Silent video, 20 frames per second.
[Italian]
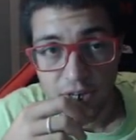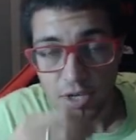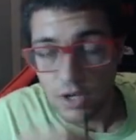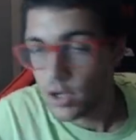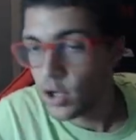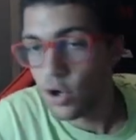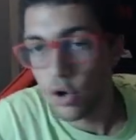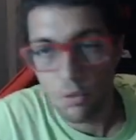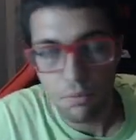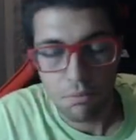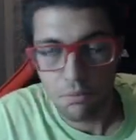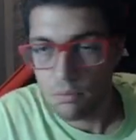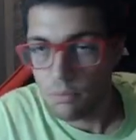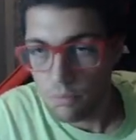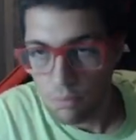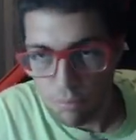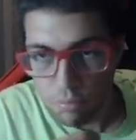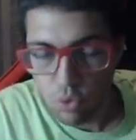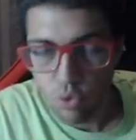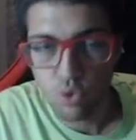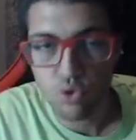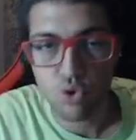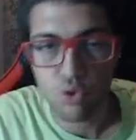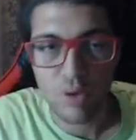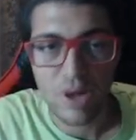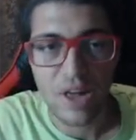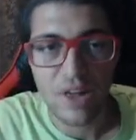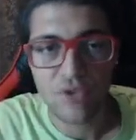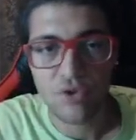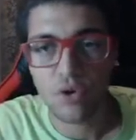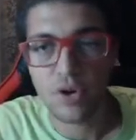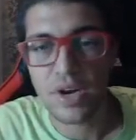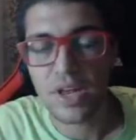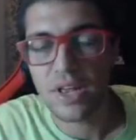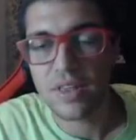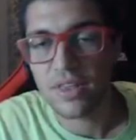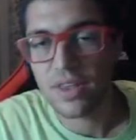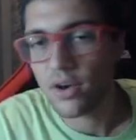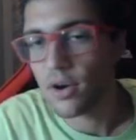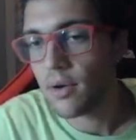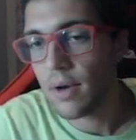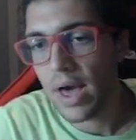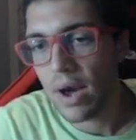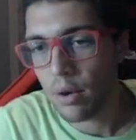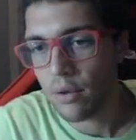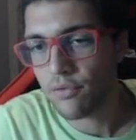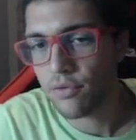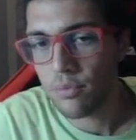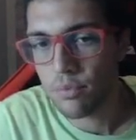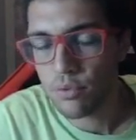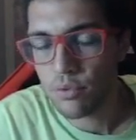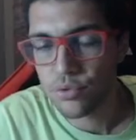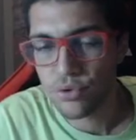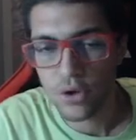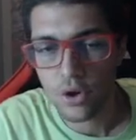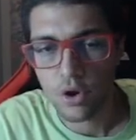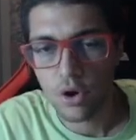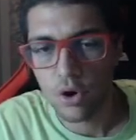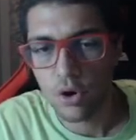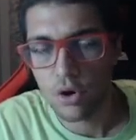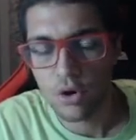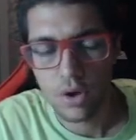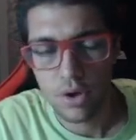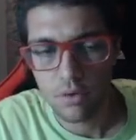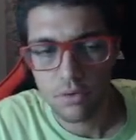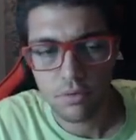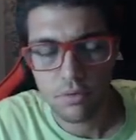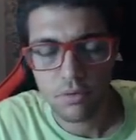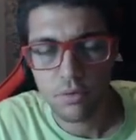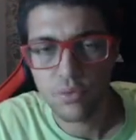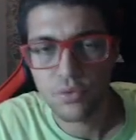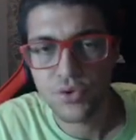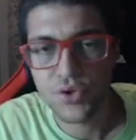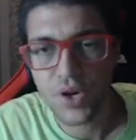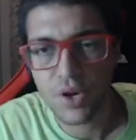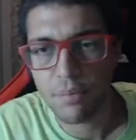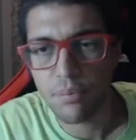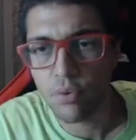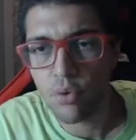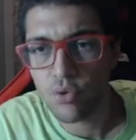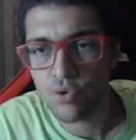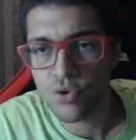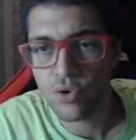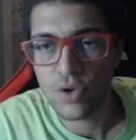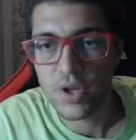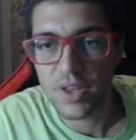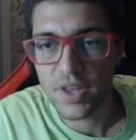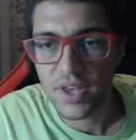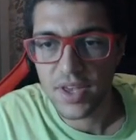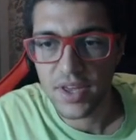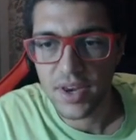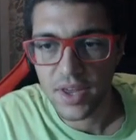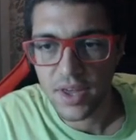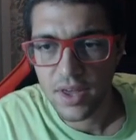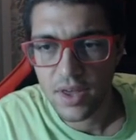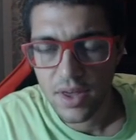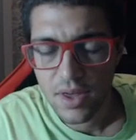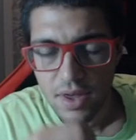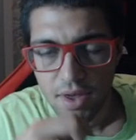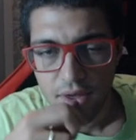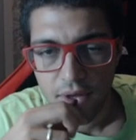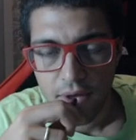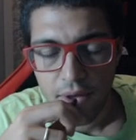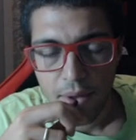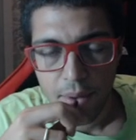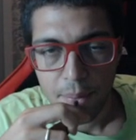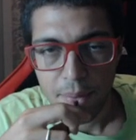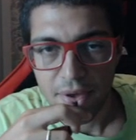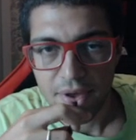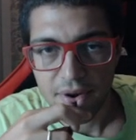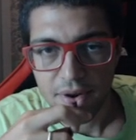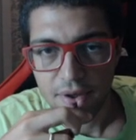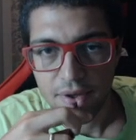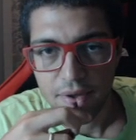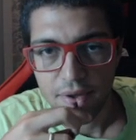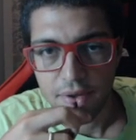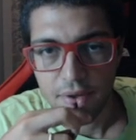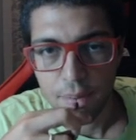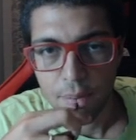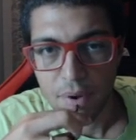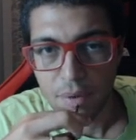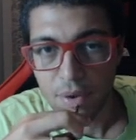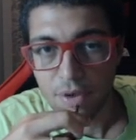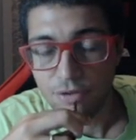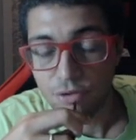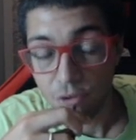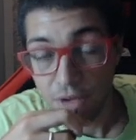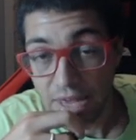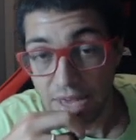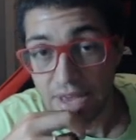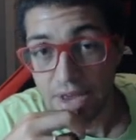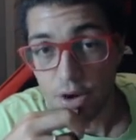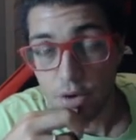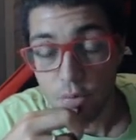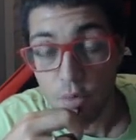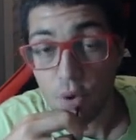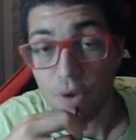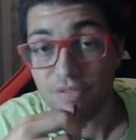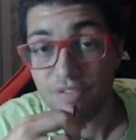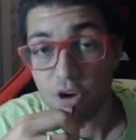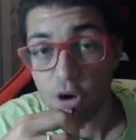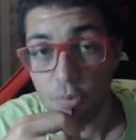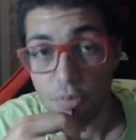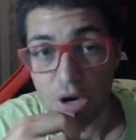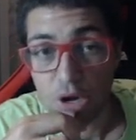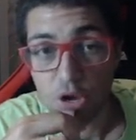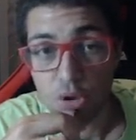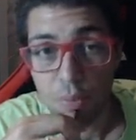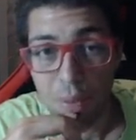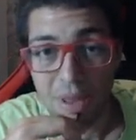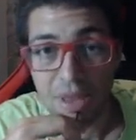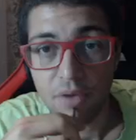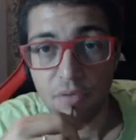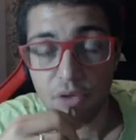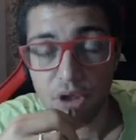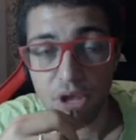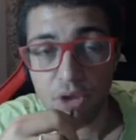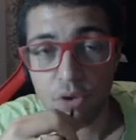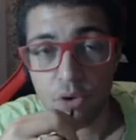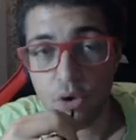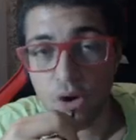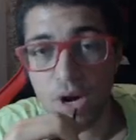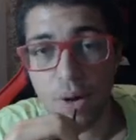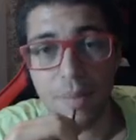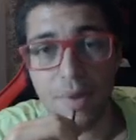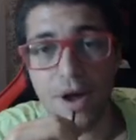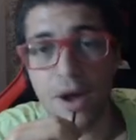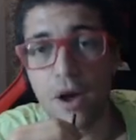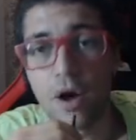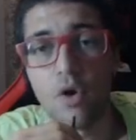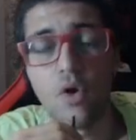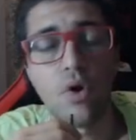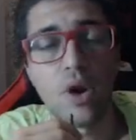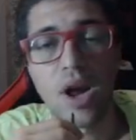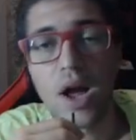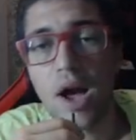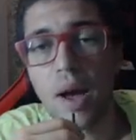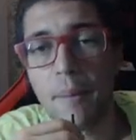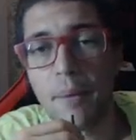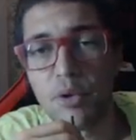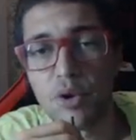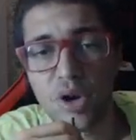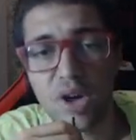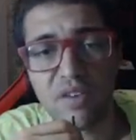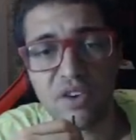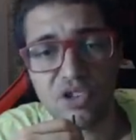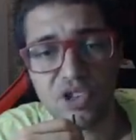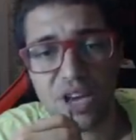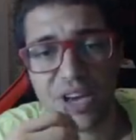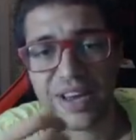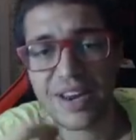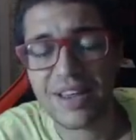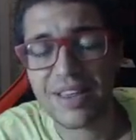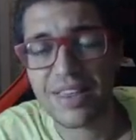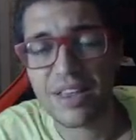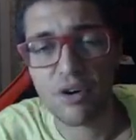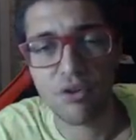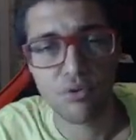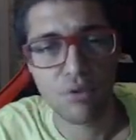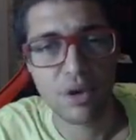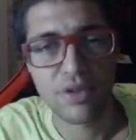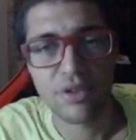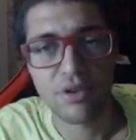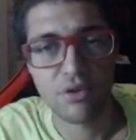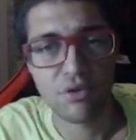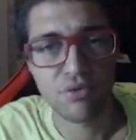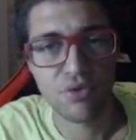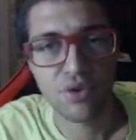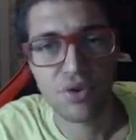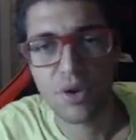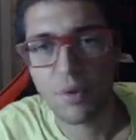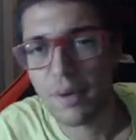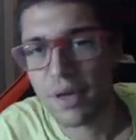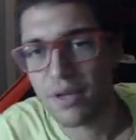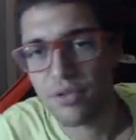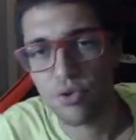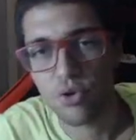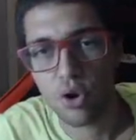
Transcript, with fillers: Io butto un altro critico e a questo punto è gol, un, un tripudio di tiri per, per questo Eka che comunque si è comparato bene fino ad ora, ma ora a meno che faccia critico durante lo stordimento,